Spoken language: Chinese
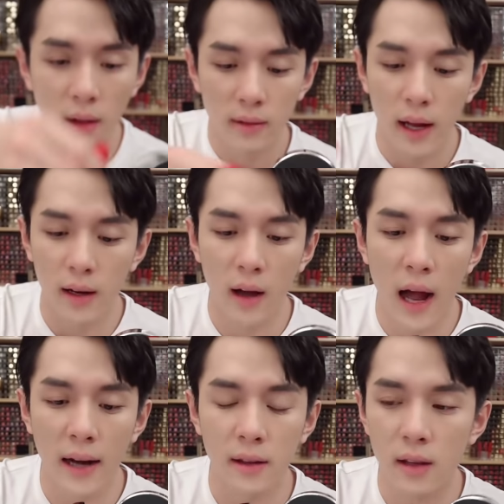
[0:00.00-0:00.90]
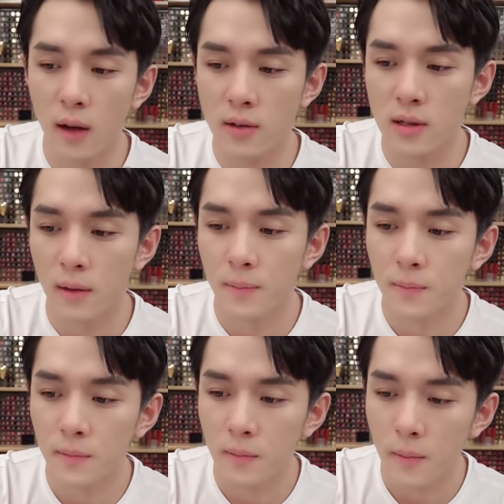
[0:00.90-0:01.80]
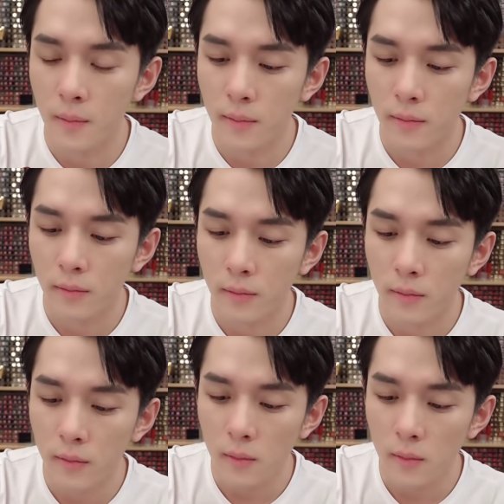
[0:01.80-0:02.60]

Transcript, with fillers: 管来了，二零一号色，这叫细管。